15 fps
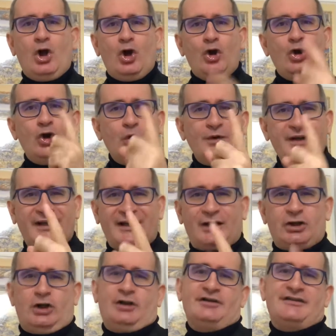L'unica
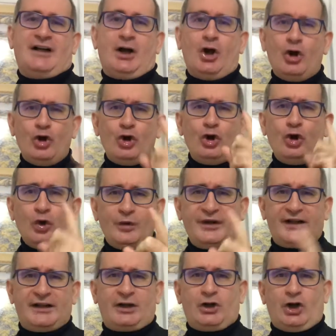cosa,
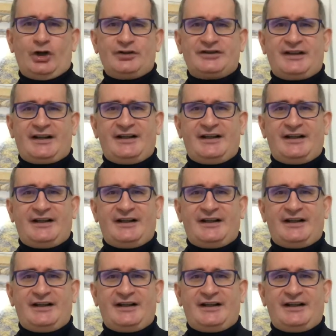l'unica cosa